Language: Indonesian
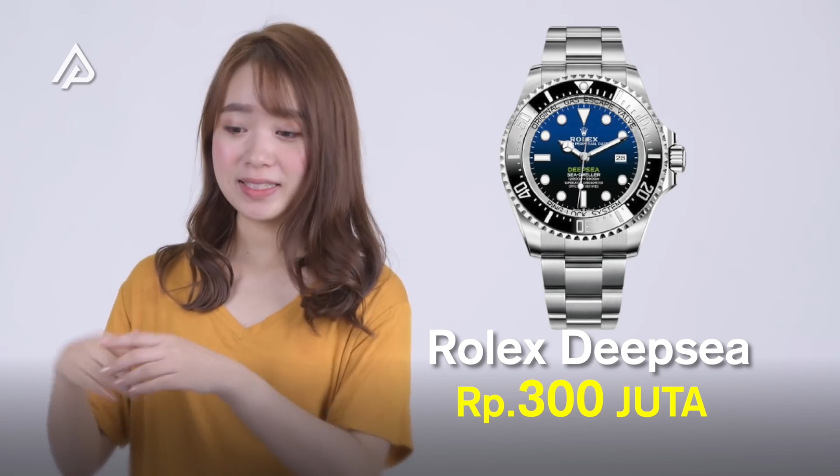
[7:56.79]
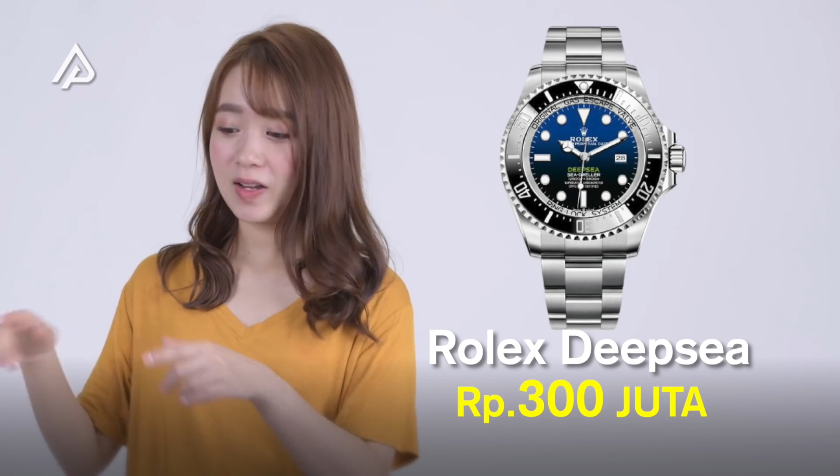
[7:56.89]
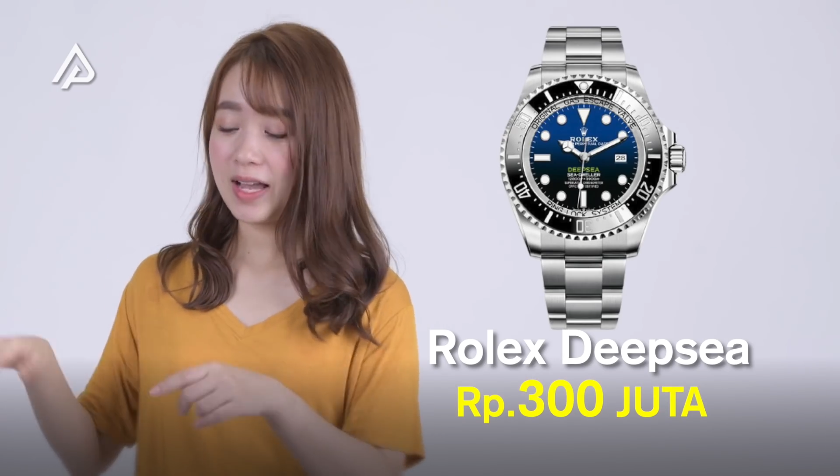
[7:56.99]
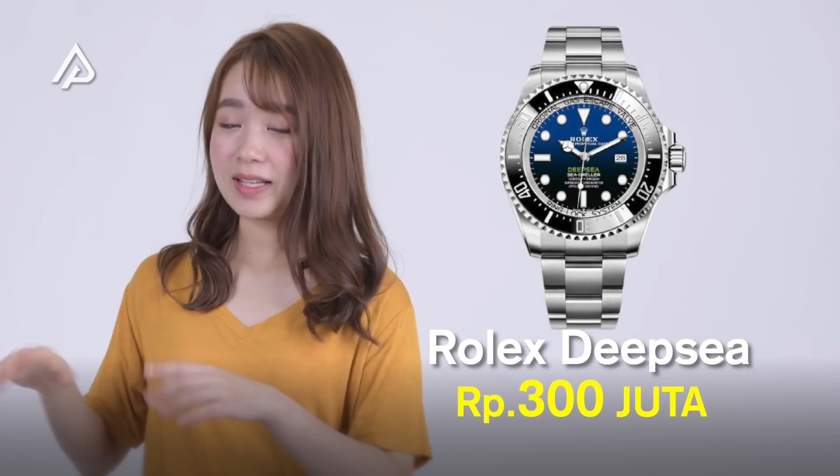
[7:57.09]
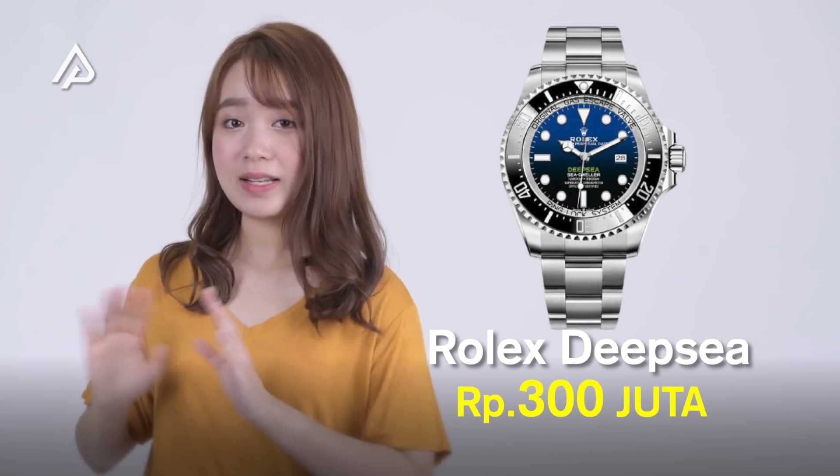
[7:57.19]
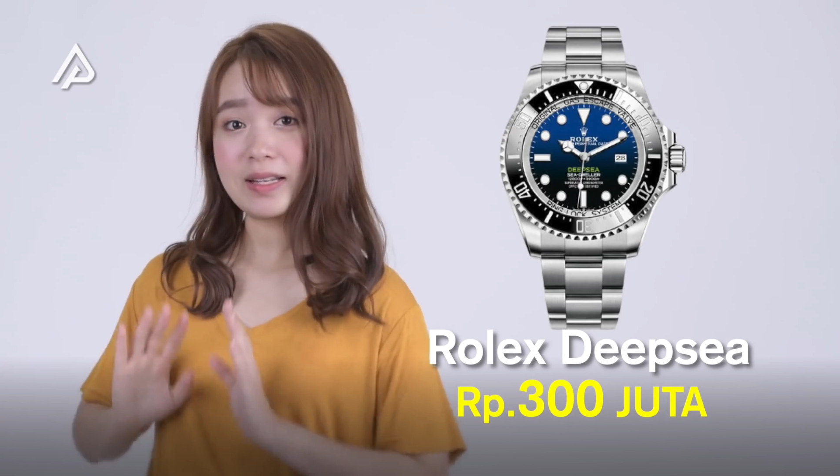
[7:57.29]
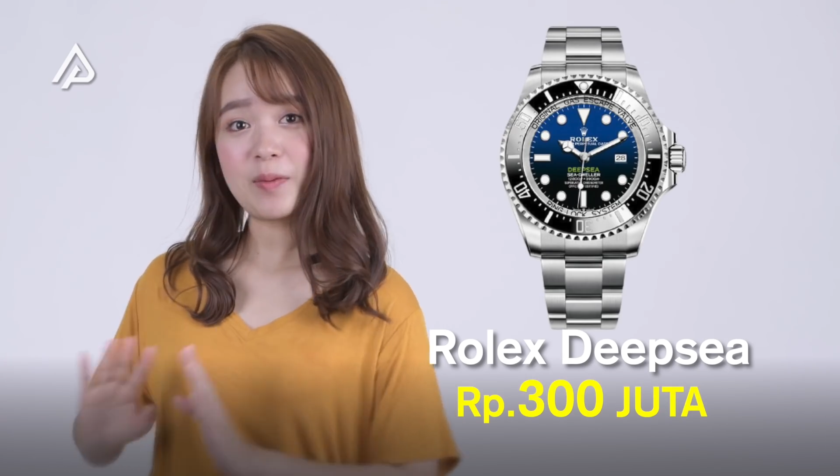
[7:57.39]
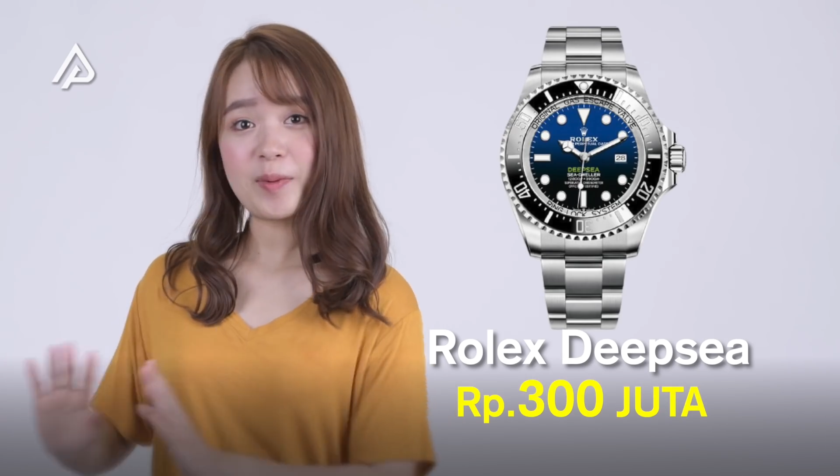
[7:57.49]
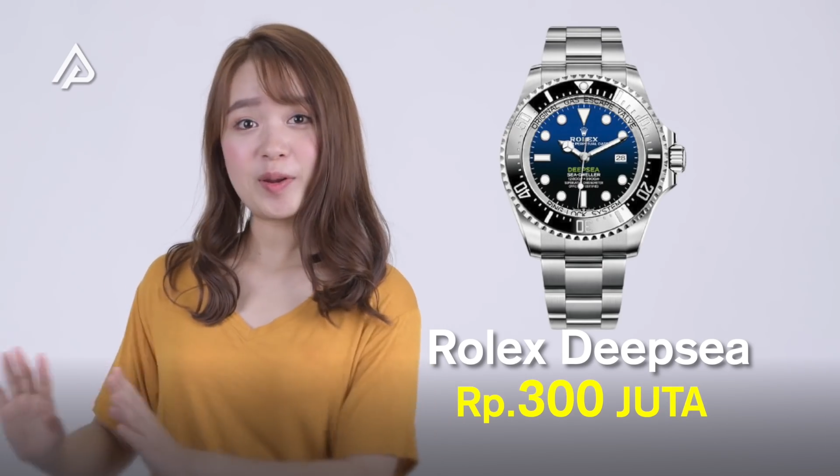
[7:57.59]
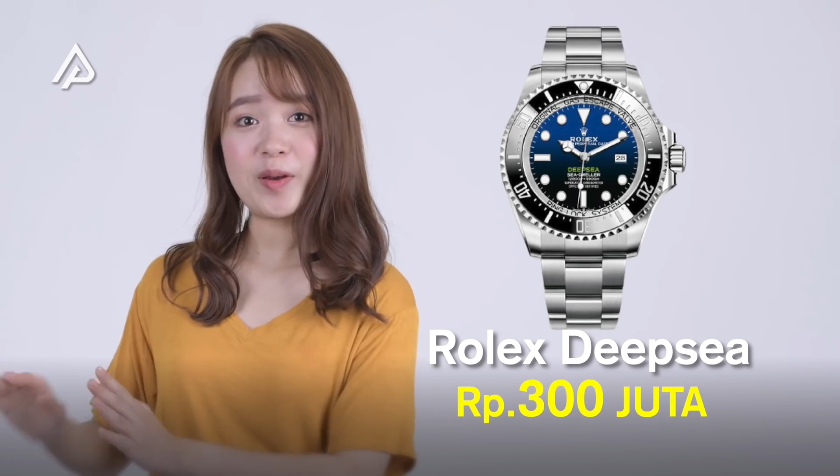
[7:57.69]

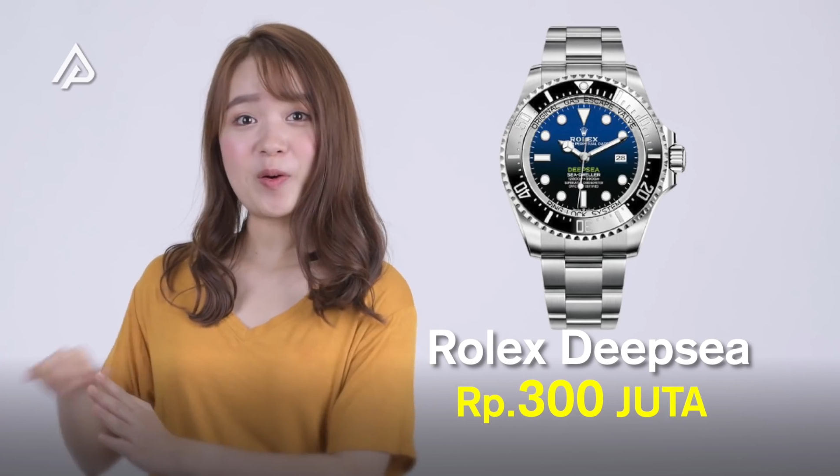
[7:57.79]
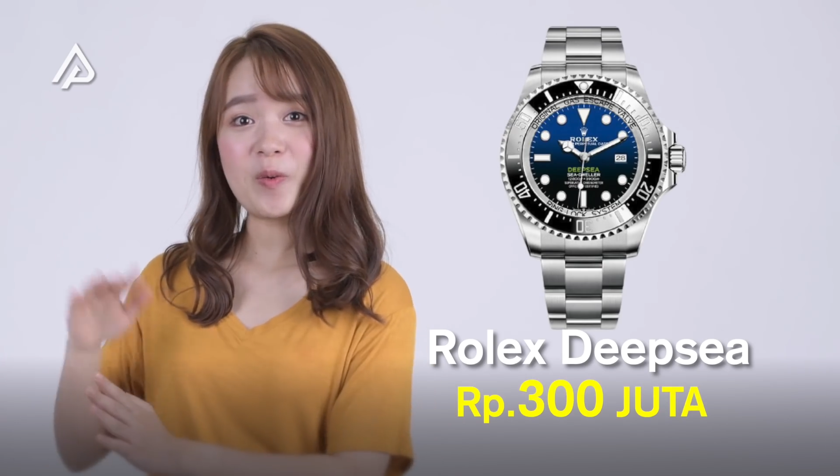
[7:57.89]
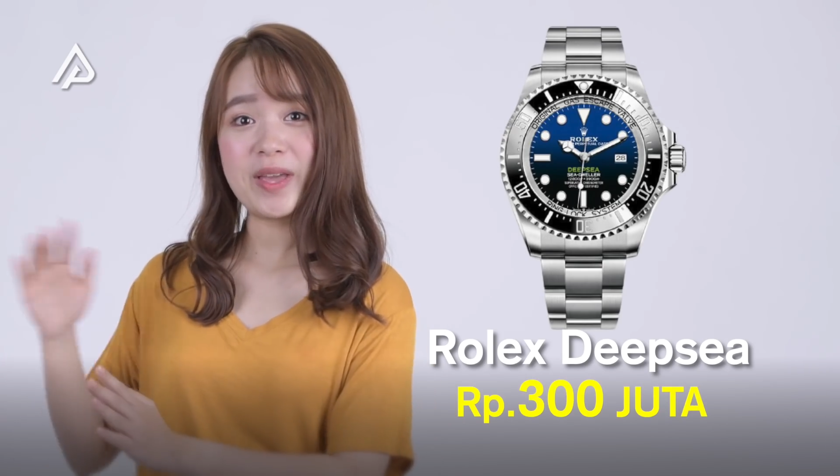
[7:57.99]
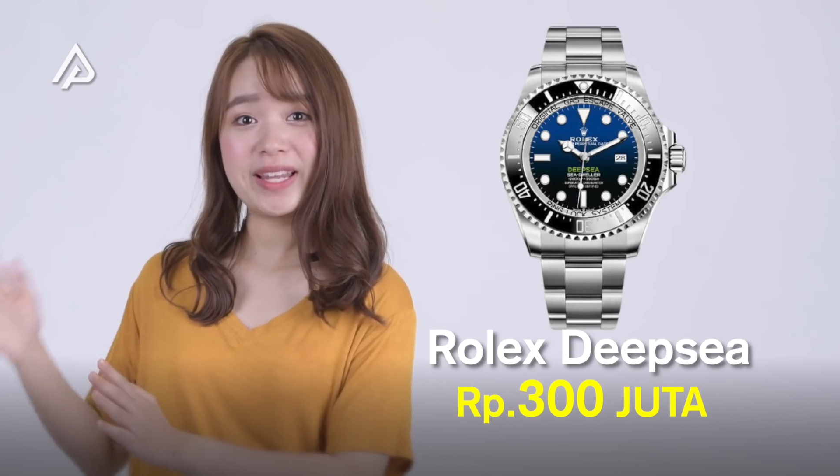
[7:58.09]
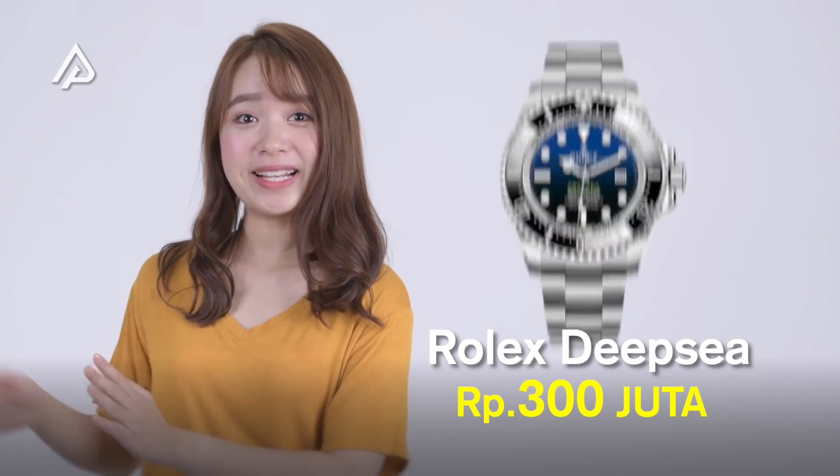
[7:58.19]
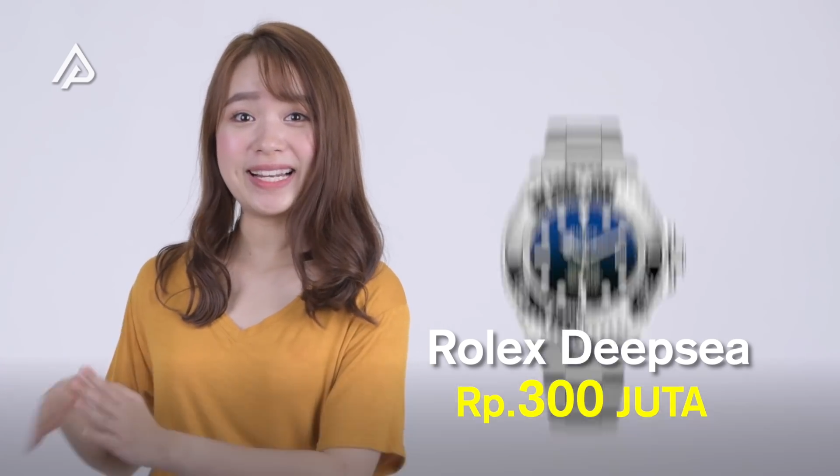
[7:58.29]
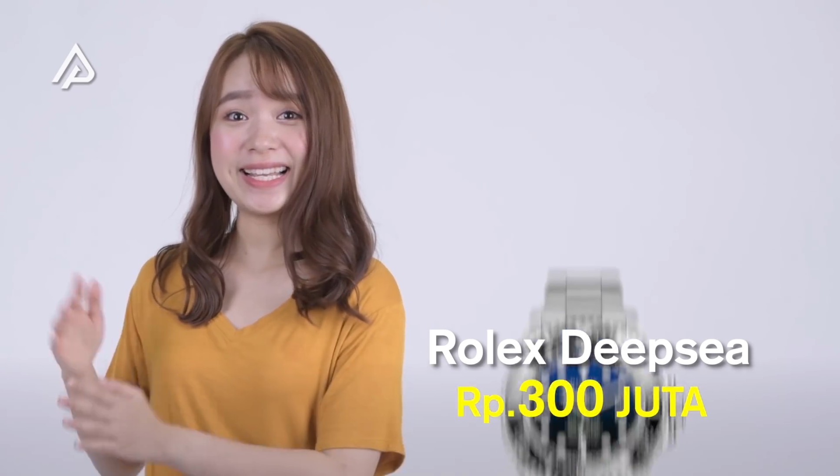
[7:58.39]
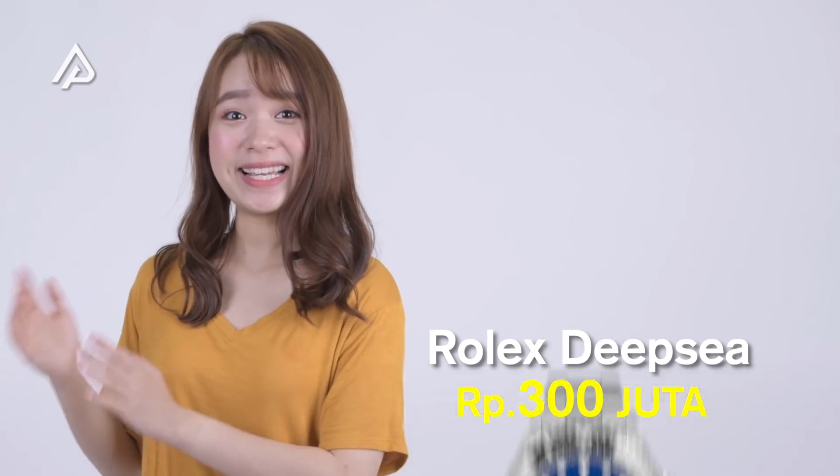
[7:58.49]
300 jutaan rupiah.